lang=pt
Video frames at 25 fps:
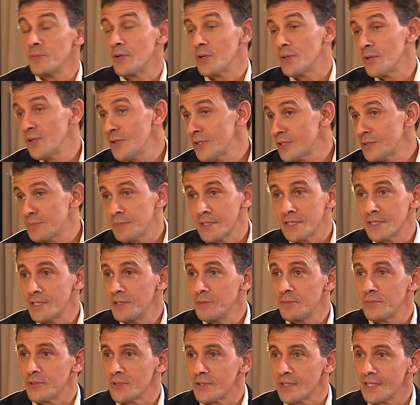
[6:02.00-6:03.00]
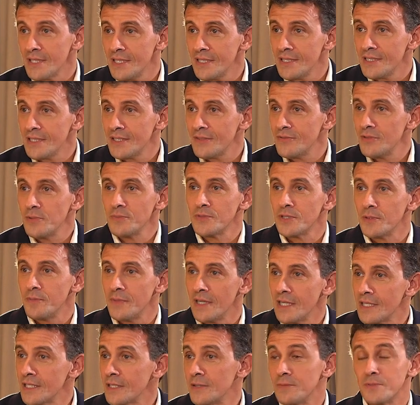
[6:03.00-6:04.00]
Marrocos, passando por Tanger, vamos a
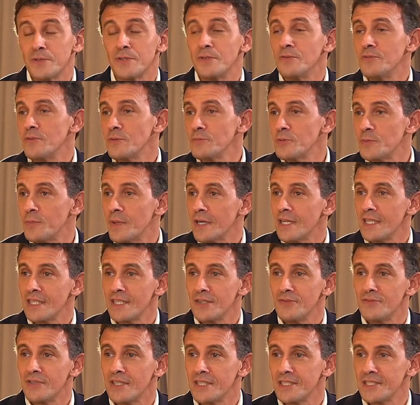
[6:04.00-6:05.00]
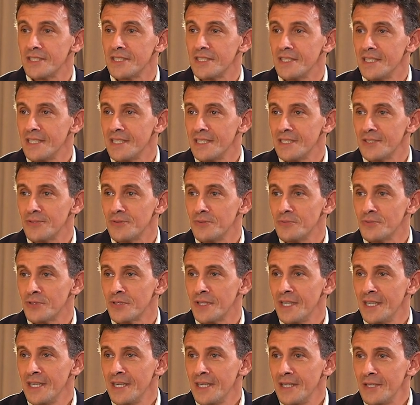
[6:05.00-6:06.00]
Málaga, portanto, vamos parar em várias cidades, vamos,
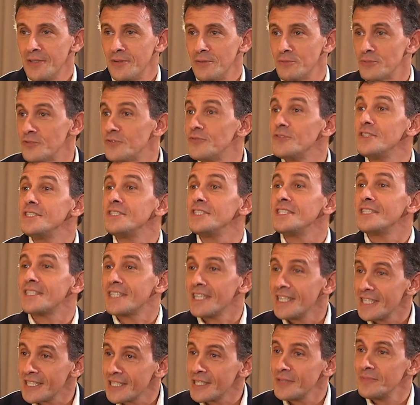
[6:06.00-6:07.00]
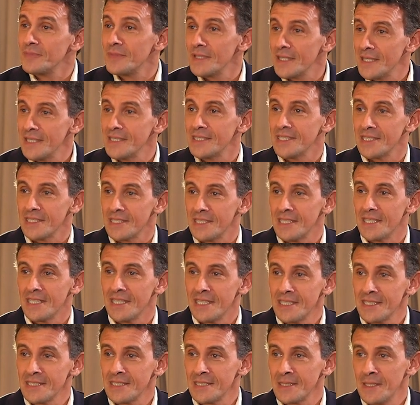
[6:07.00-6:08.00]
vamos visitar também essas
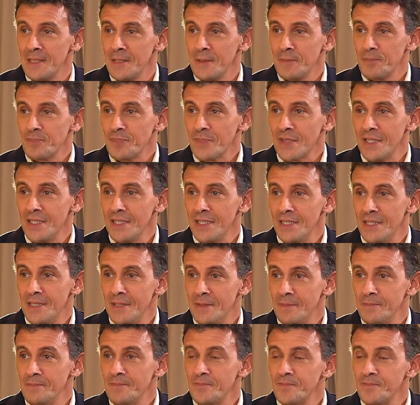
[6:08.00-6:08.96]
cidades. Eu próprio